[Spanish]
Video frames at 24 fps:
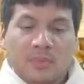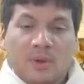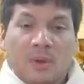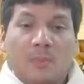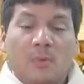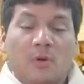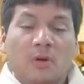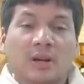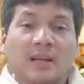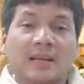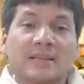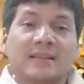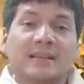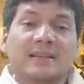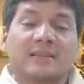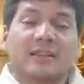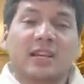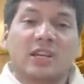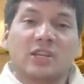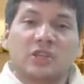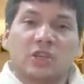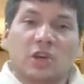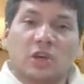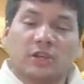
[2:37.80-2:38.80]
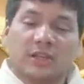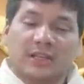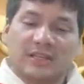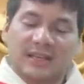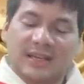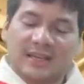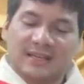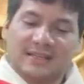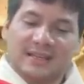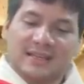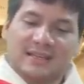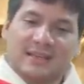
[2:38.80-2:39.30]
por las intenciones,
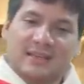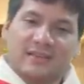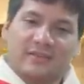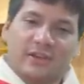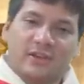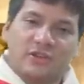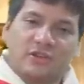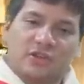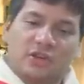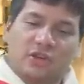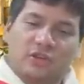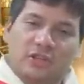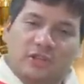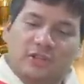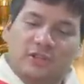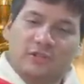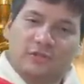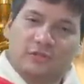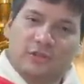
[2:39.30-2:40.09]
de esas intenciones que